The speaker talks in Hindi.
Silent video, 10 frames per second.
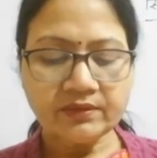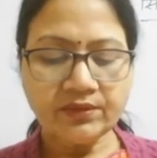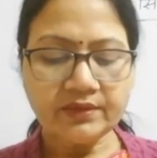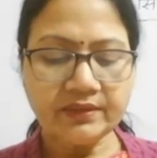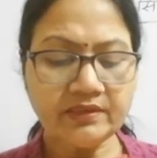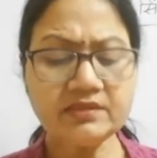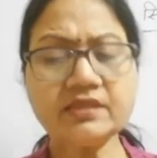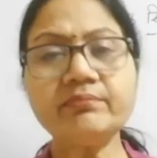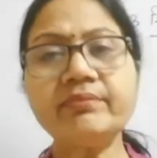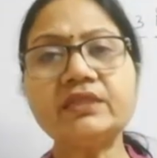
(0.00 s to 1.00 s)
और इन
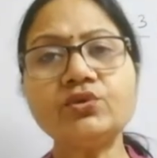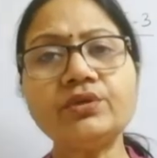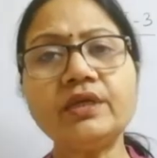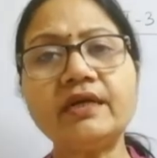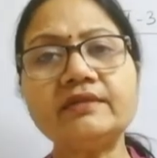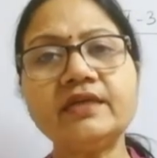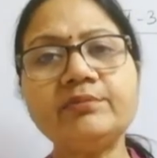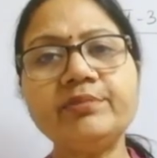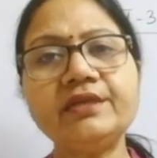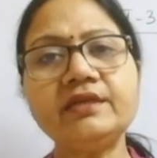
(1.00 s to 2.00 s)
सब बातों के
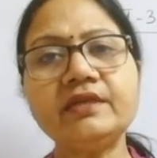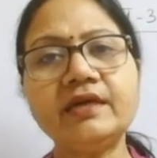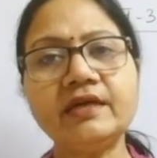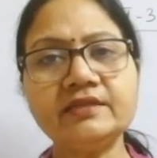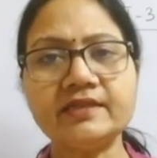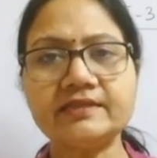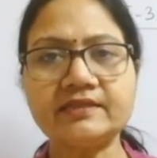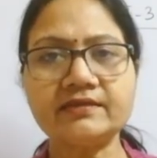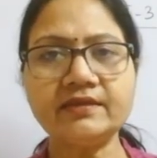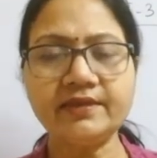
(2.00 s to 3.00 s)
आधार पर ये कहा जा
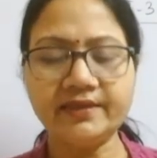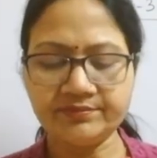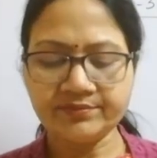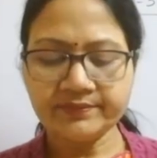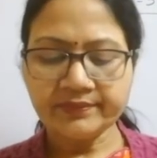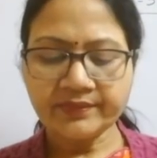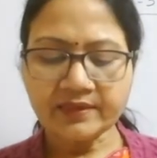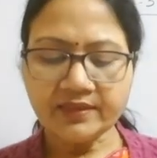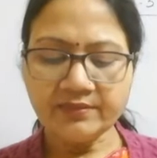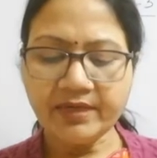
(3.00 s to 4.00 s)
सकता है
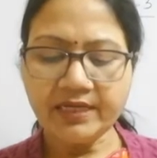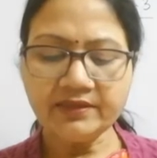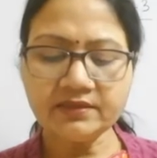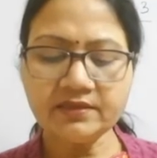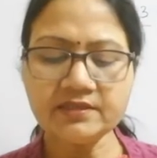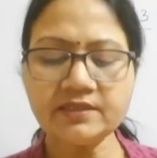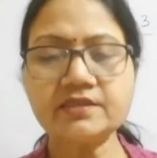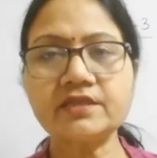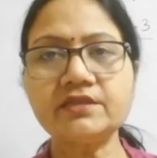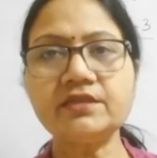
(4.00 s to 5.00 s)
कि भारत की
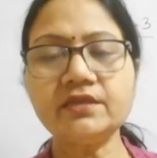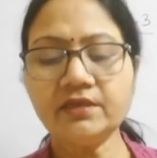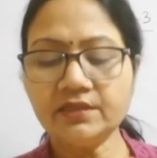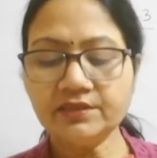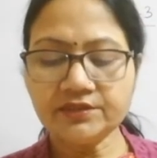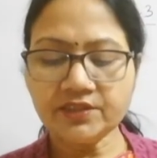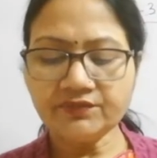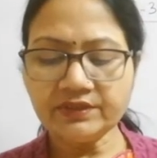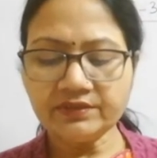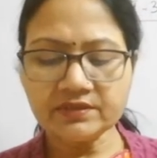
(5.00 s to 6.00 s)
संस्कृति
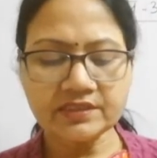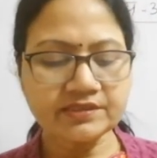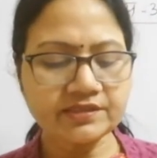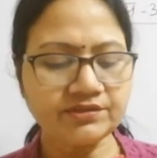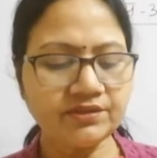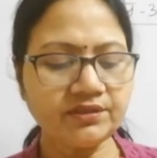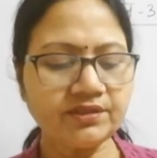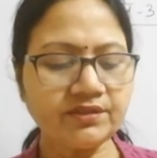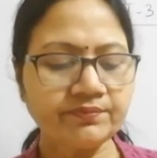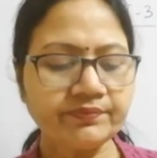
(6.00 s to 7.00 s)
जीवंत संस्कृति
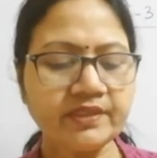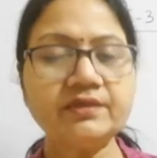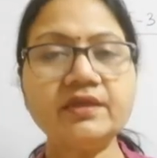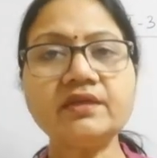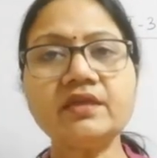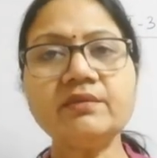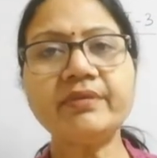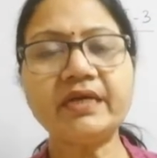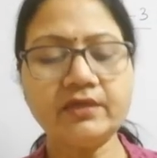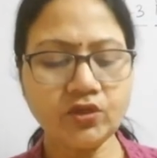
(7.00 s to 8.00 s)
थी न कि
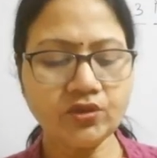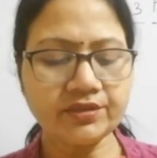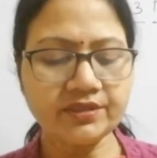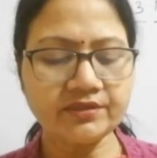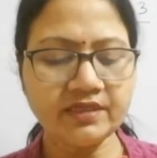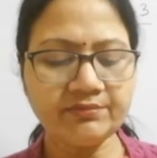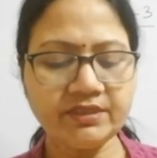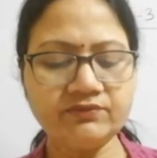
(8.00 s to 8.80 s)
पारलौकिकता में